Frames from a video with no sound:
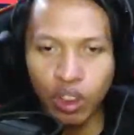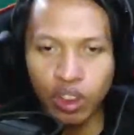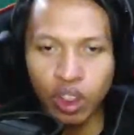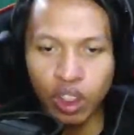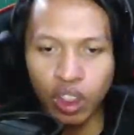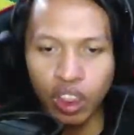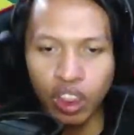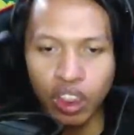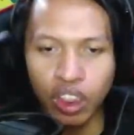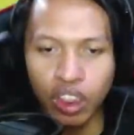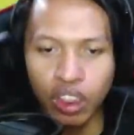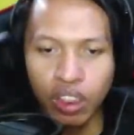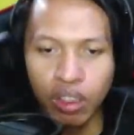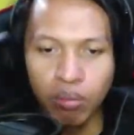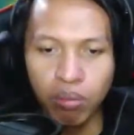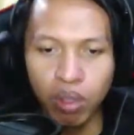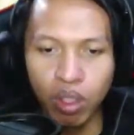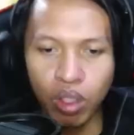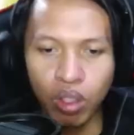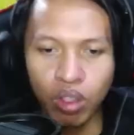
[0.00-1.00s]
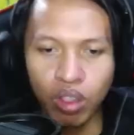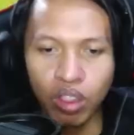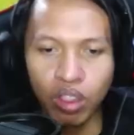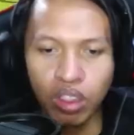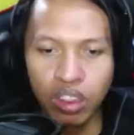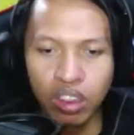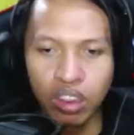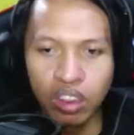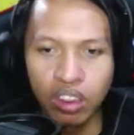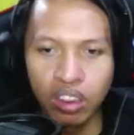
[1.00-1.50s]
coy Bro
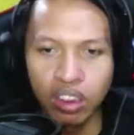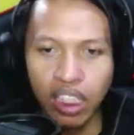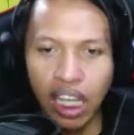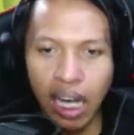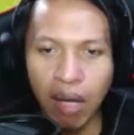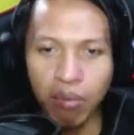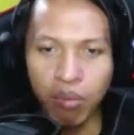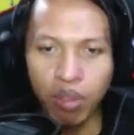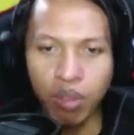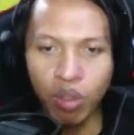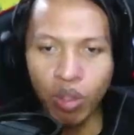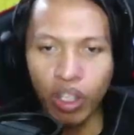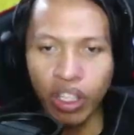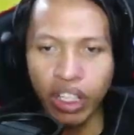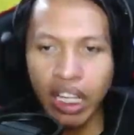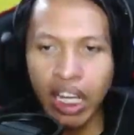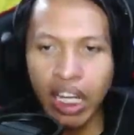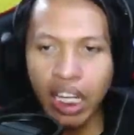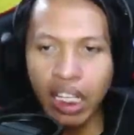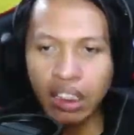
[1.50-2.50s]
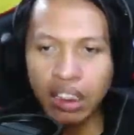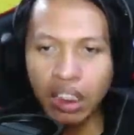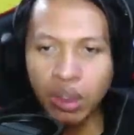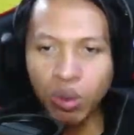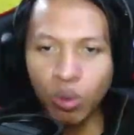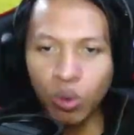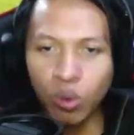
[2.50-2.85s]
Ya ampun Oi kalian satu